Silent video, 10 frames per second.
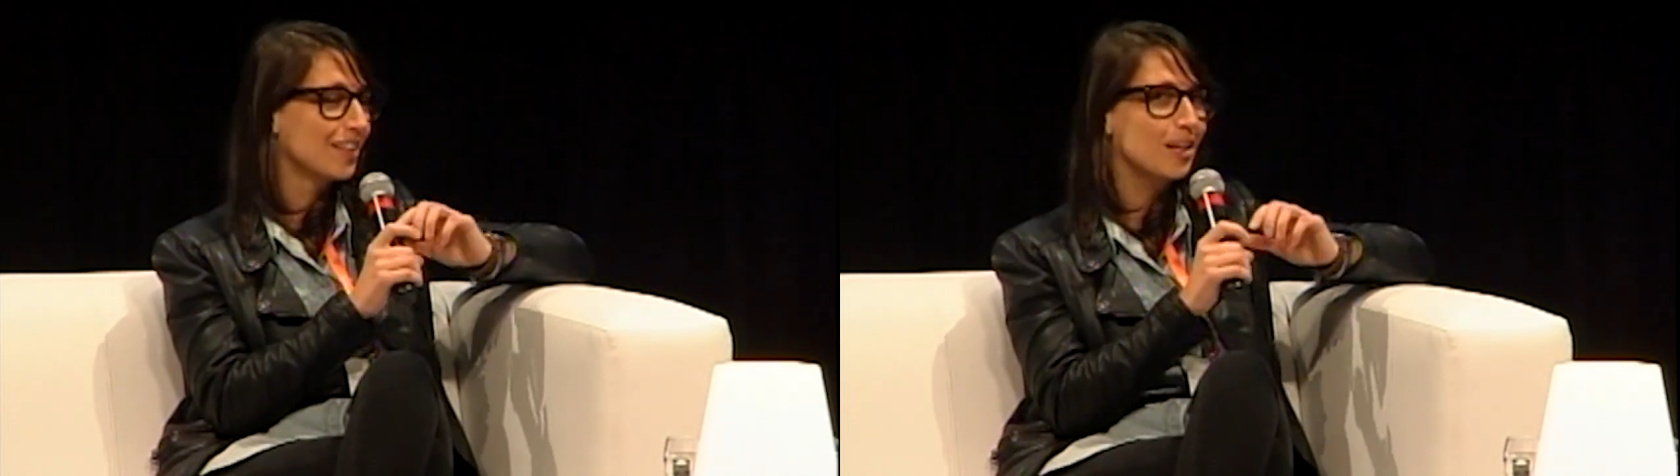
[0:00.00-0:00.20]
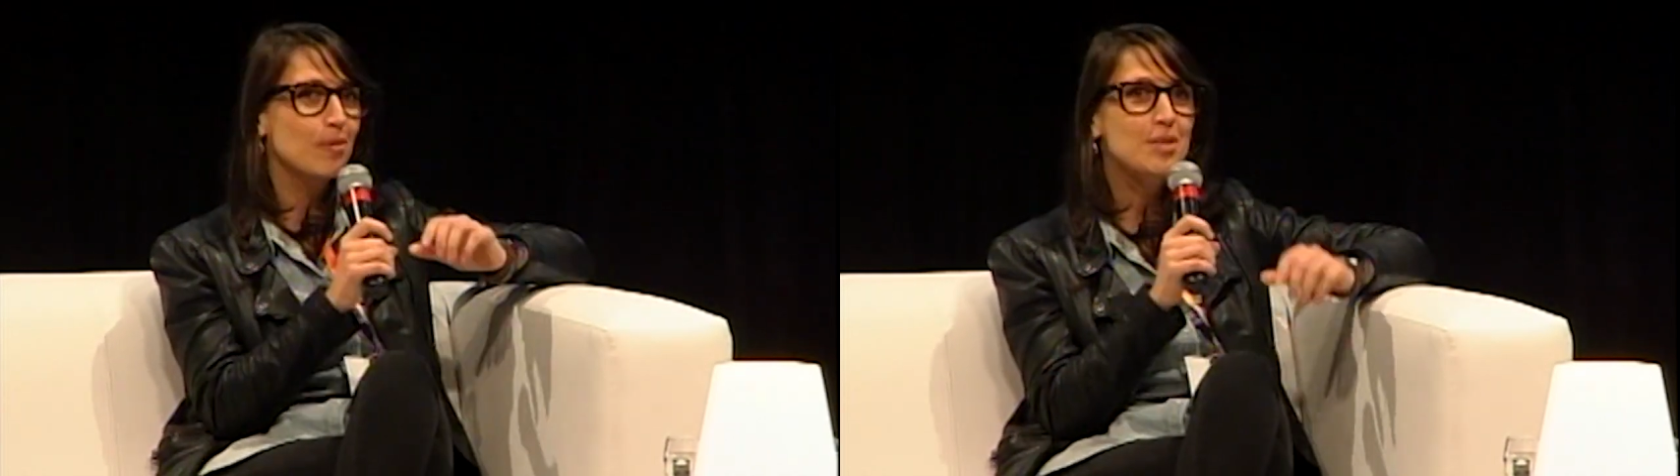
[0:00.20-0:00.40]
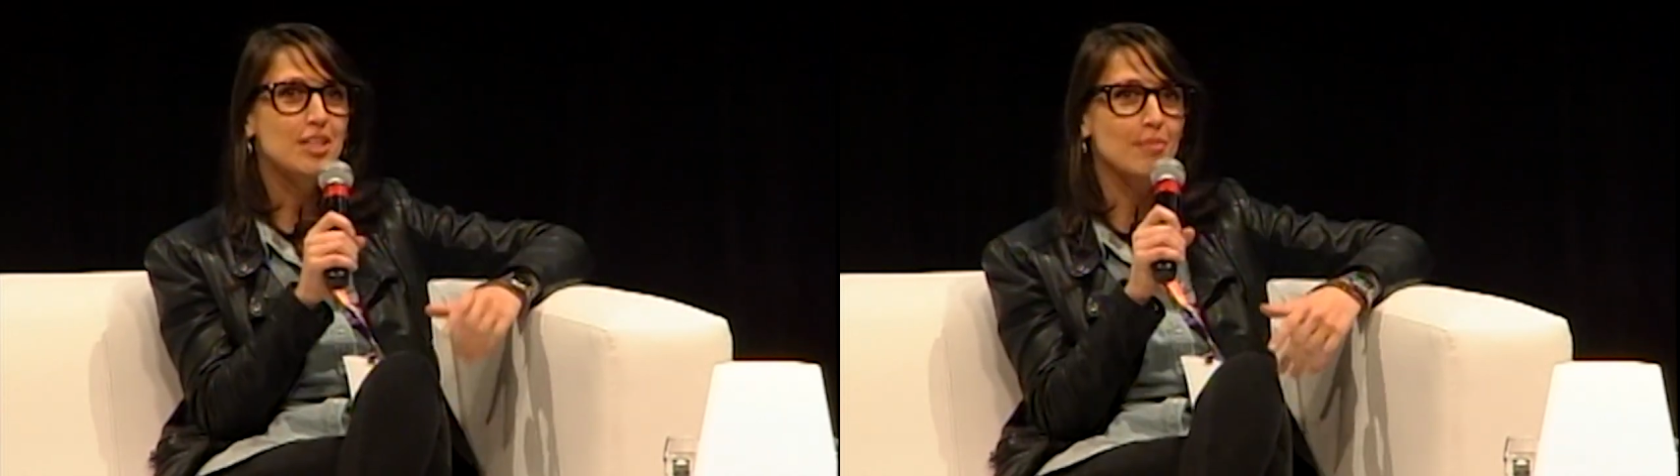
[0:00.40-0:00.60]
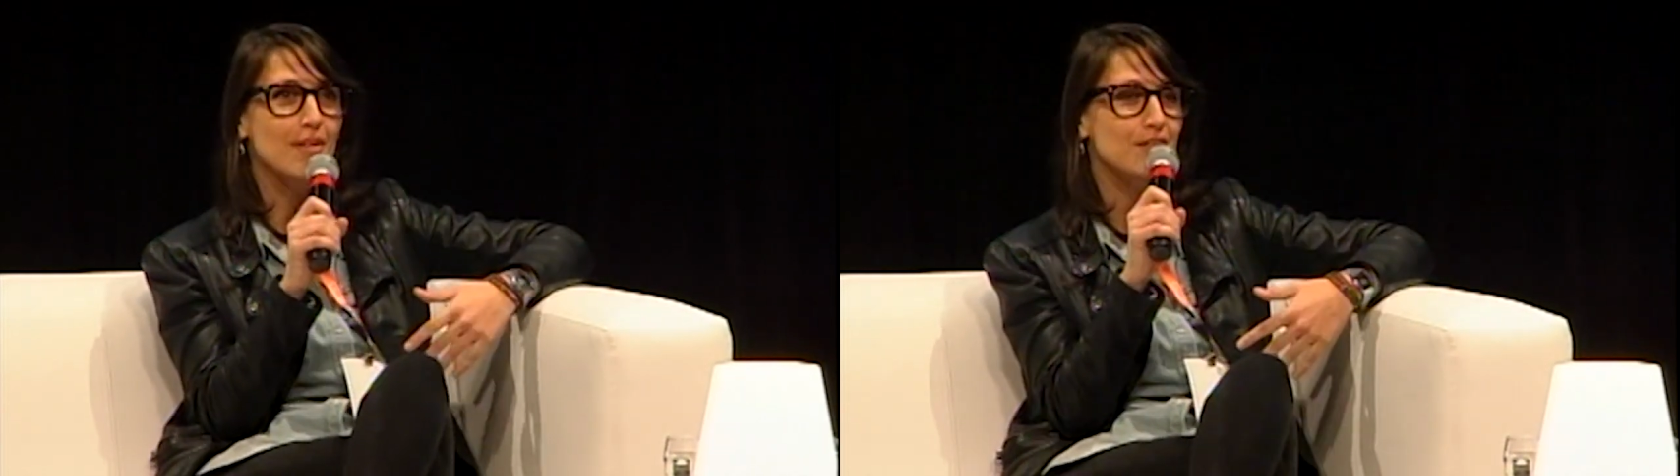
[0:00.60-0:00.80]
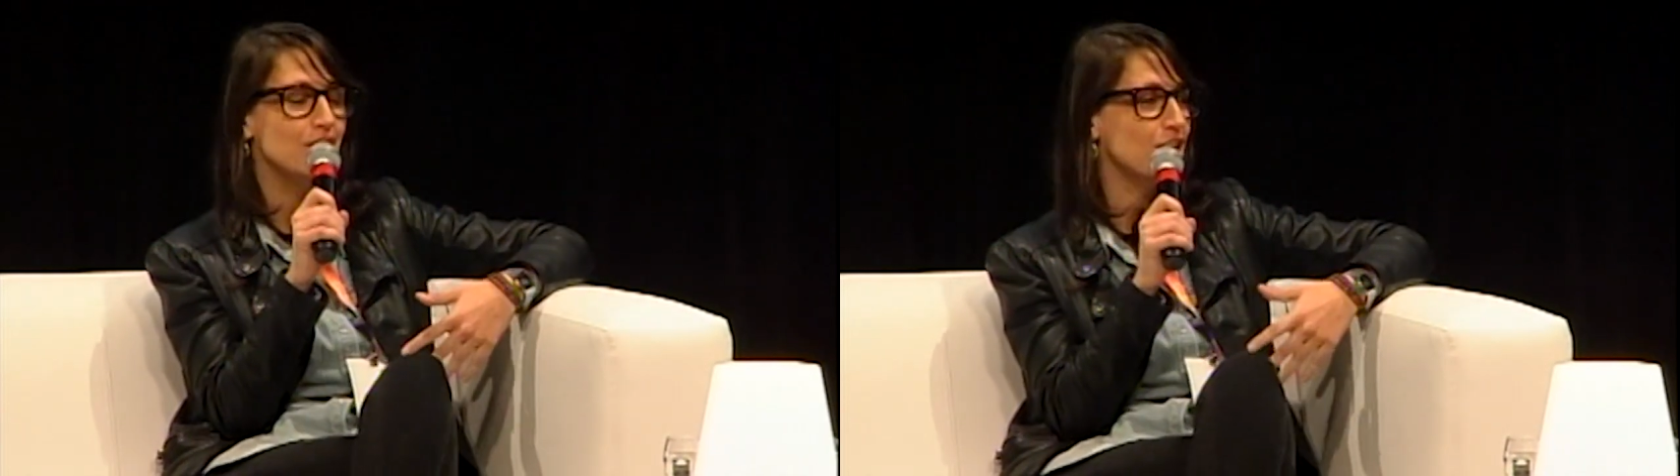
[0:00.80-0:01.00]
Eu me
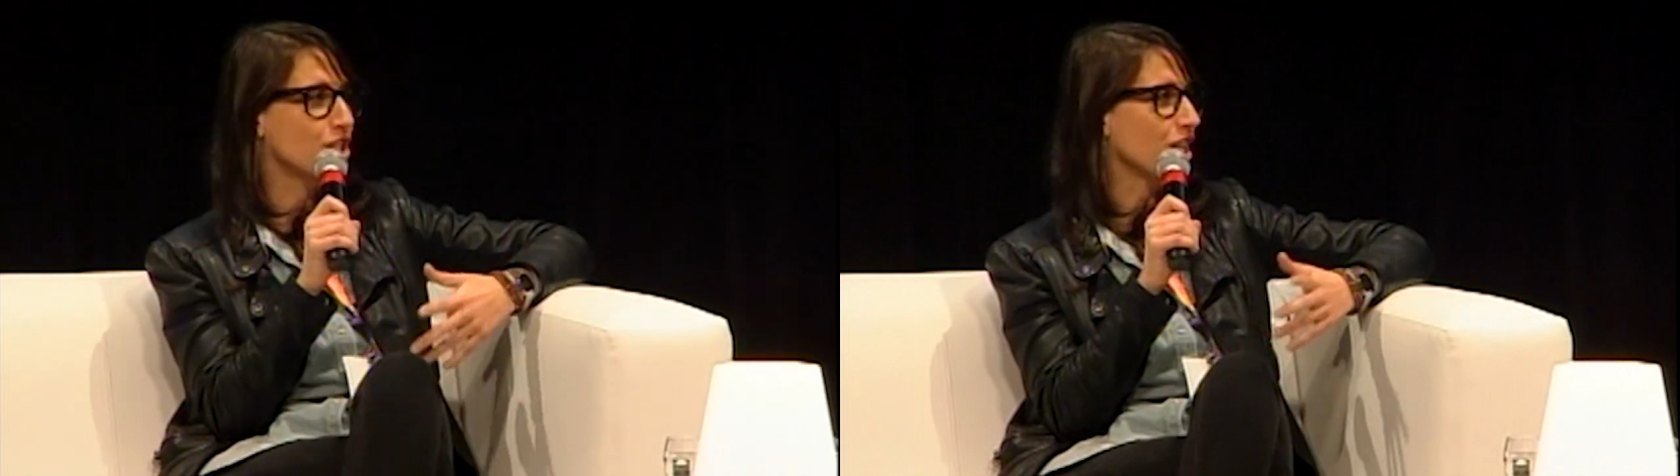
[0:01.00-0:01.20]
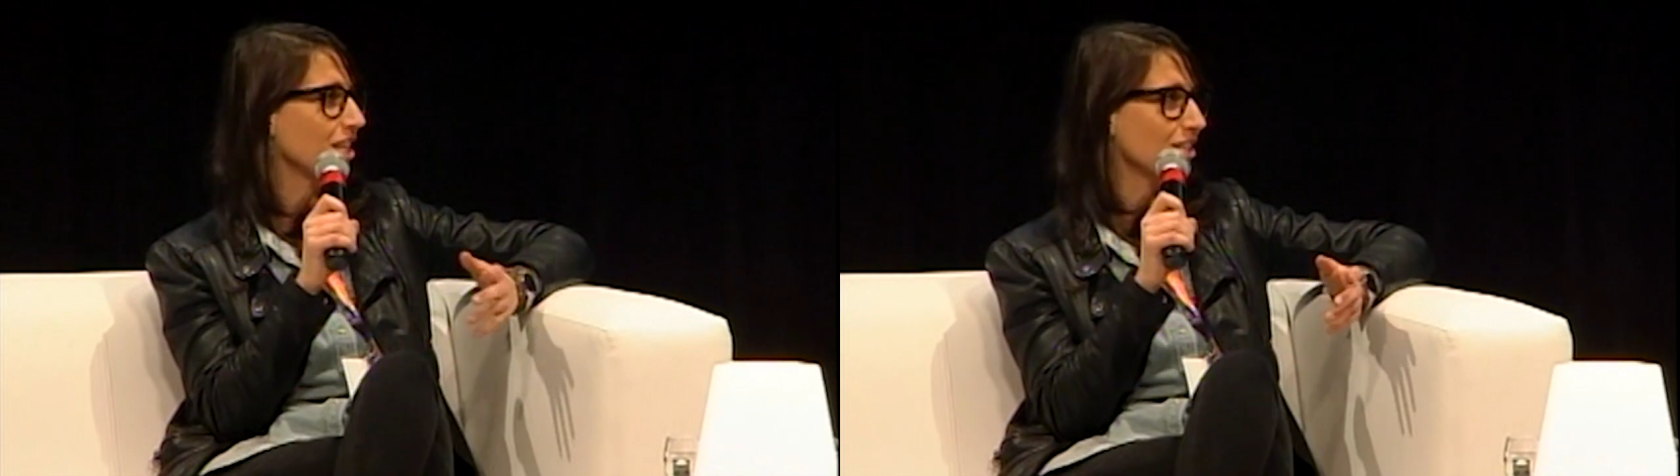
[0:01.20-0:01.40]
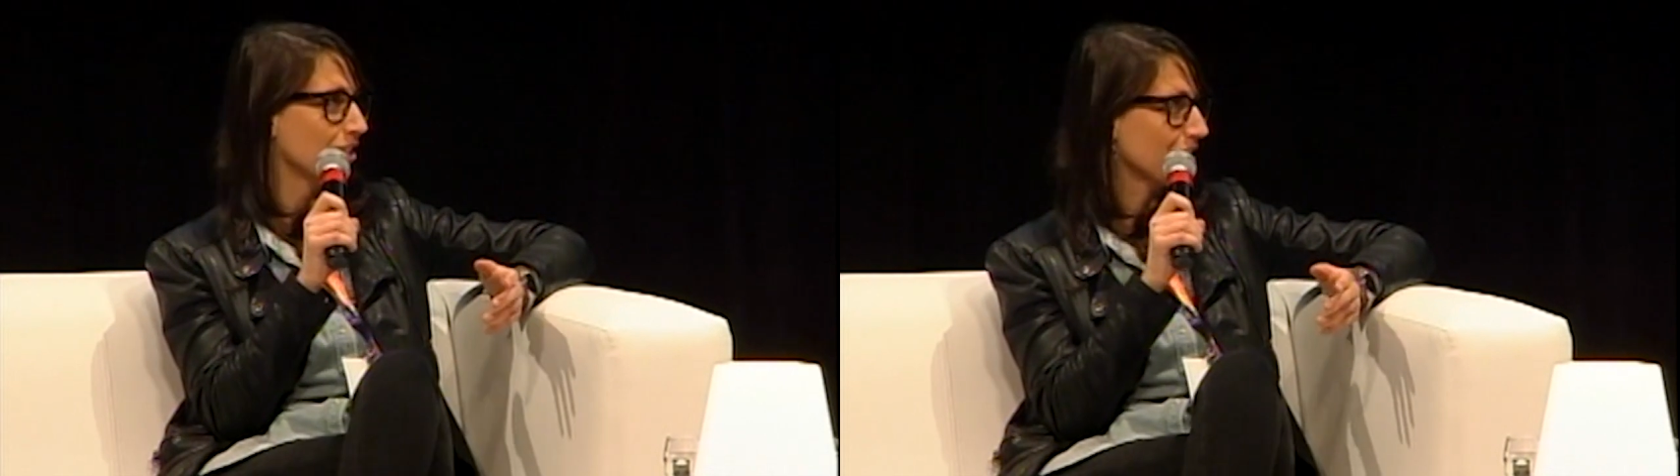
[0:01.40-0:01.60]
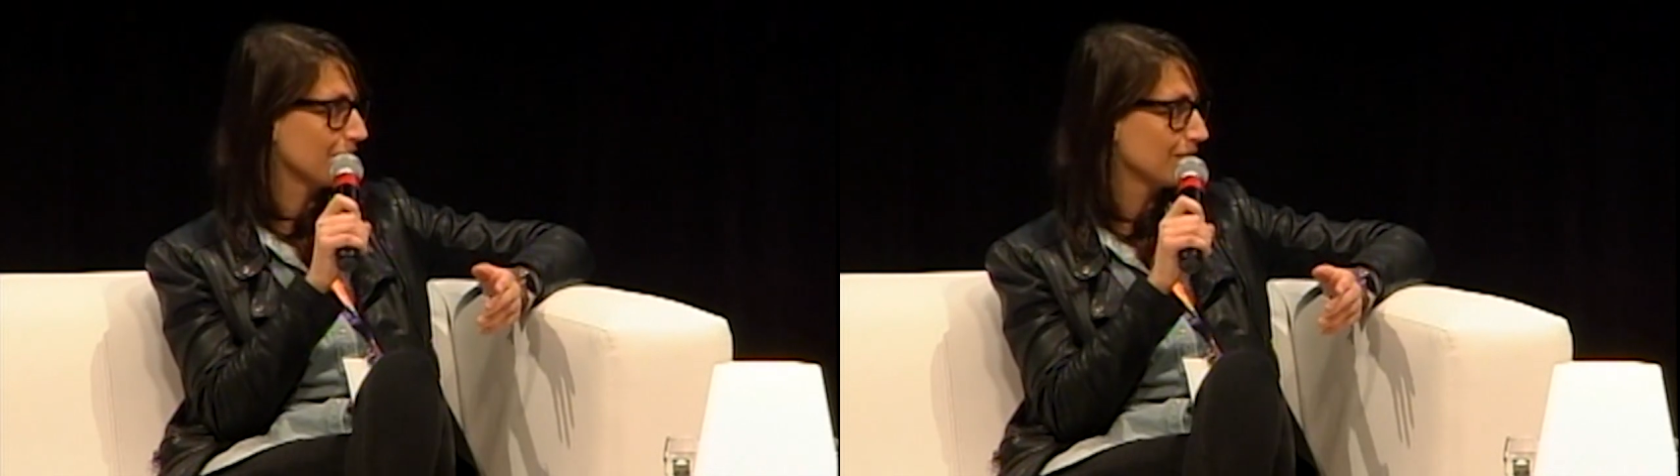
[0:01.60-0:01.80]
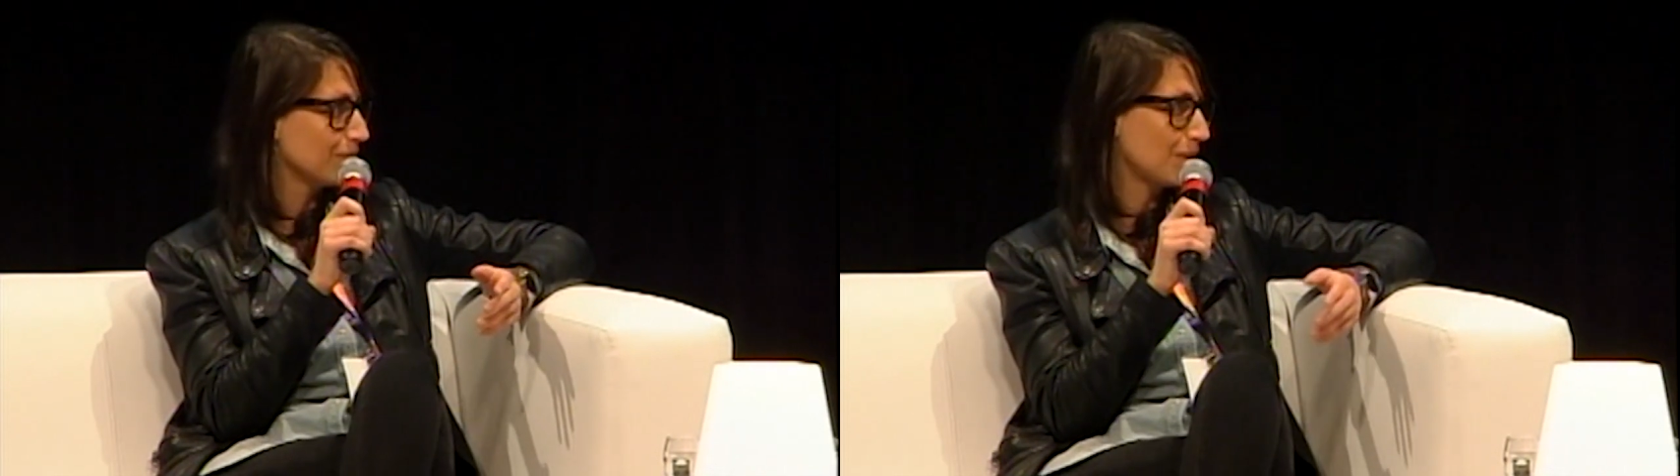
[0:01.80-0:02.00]
chamava de agência,